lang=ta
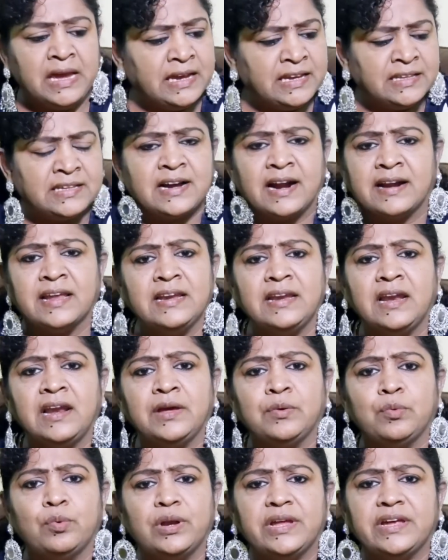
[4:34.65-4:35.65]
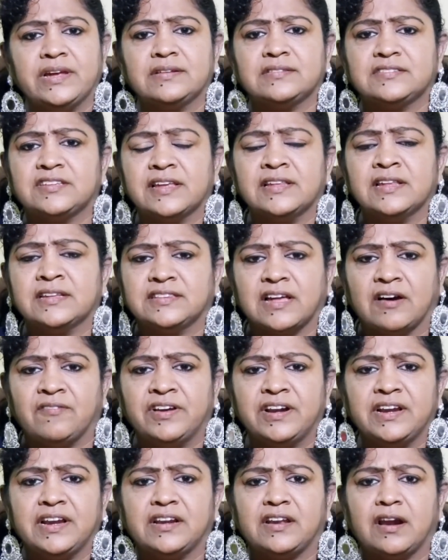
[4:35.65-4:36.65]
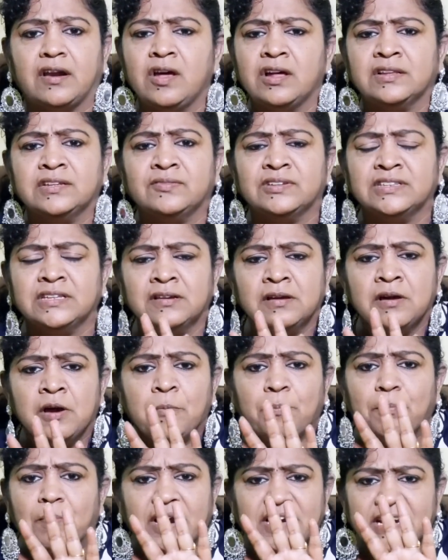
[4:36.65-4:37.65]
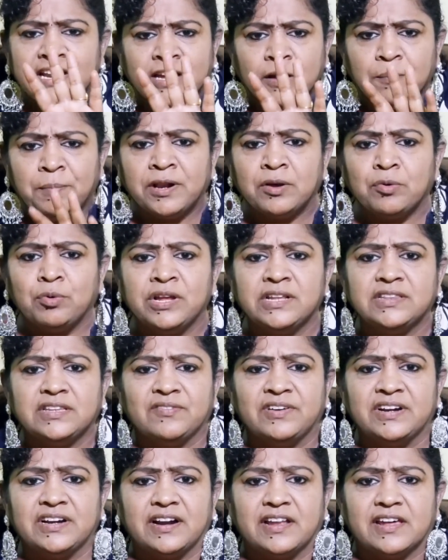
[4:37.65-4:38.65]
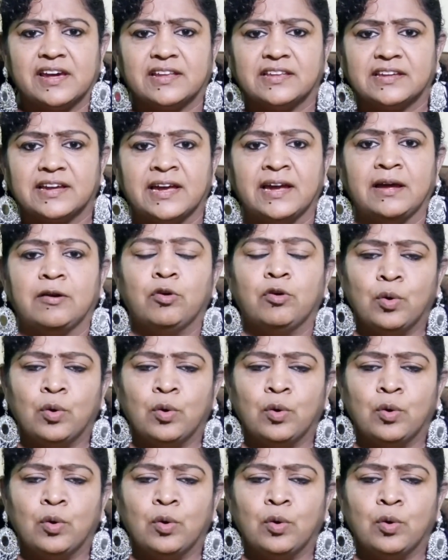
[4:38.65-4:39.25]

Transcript: இது கடைநிலை ஊழியர் செய்த தவறு என்றாலும் அது வந்து மன்னிக்கப்படக்கூடிய தவறு கிடையாதுங்க